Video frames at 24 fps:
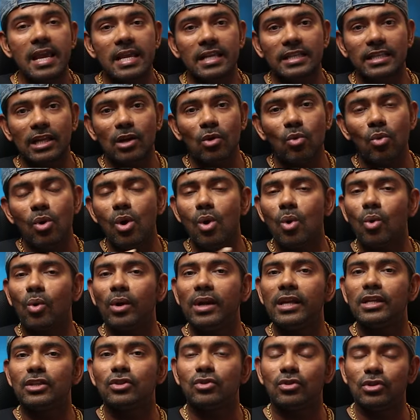इसलिए उन लोगों
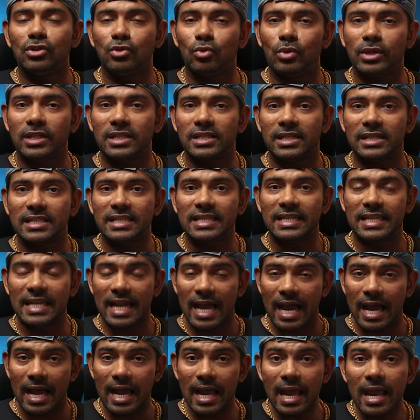ने इसकी जो रिसर्च
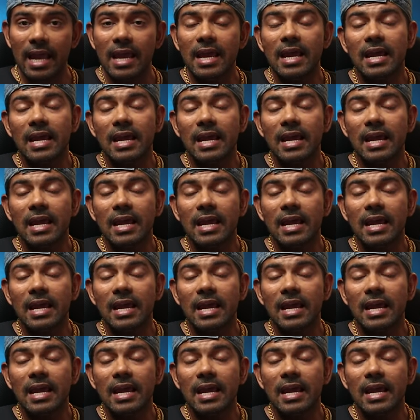किया है